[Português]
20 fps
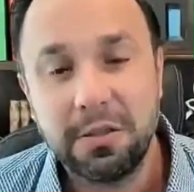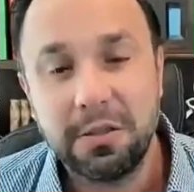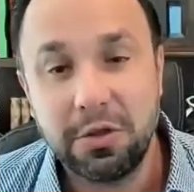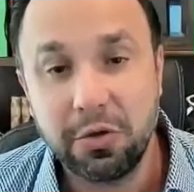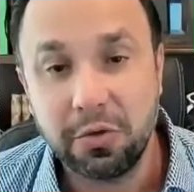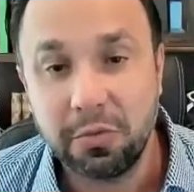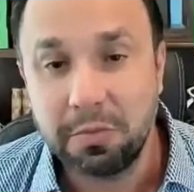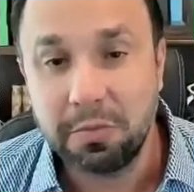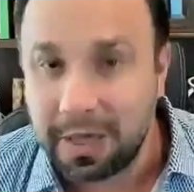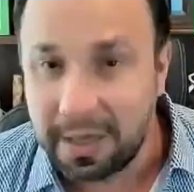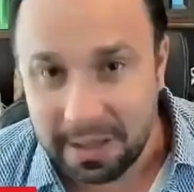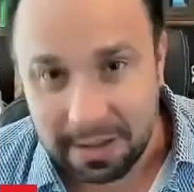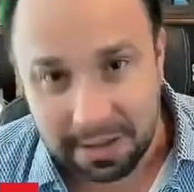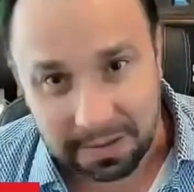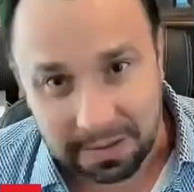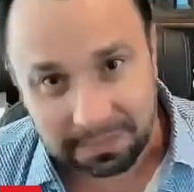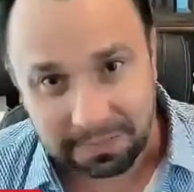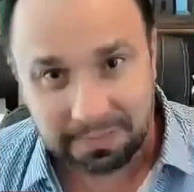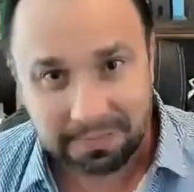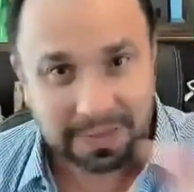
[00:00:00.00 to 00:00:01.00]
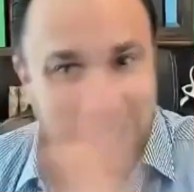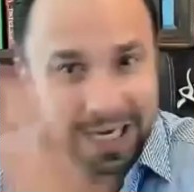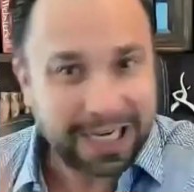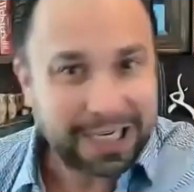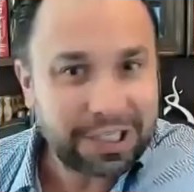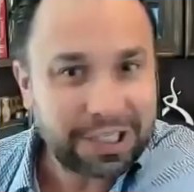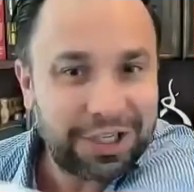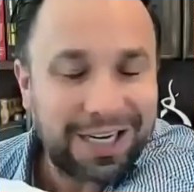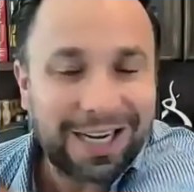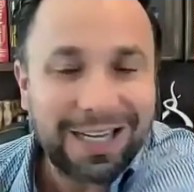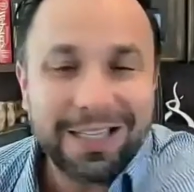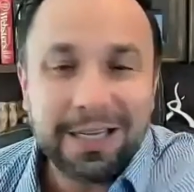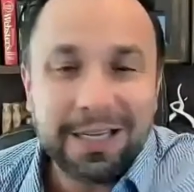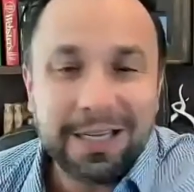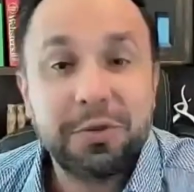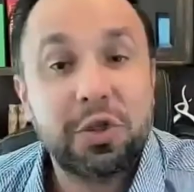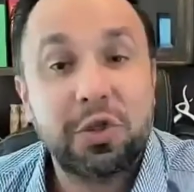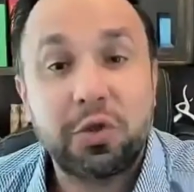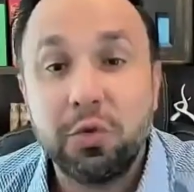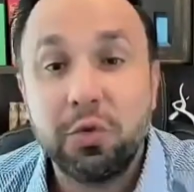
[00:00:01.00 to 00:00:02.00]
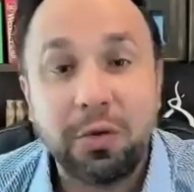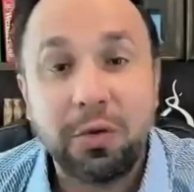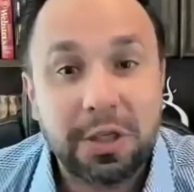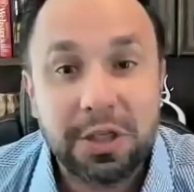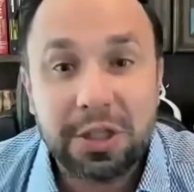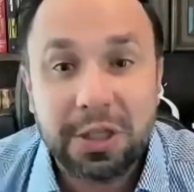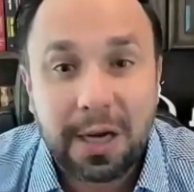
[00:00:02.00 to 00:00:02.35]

de uma retirada absurda